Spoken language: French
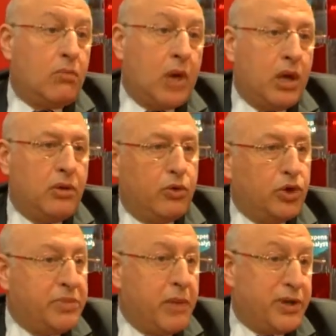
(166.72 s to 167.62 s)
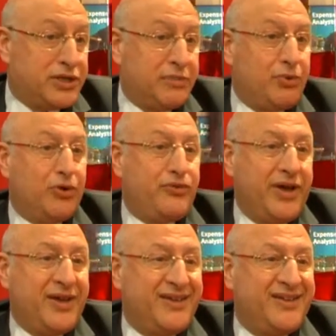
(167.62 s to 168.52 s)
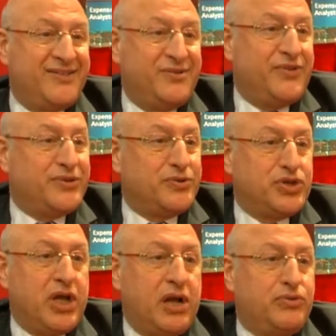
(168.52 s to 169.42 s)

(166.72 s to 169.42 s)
ben, On est bien placé pour le faire, d'une façon générale,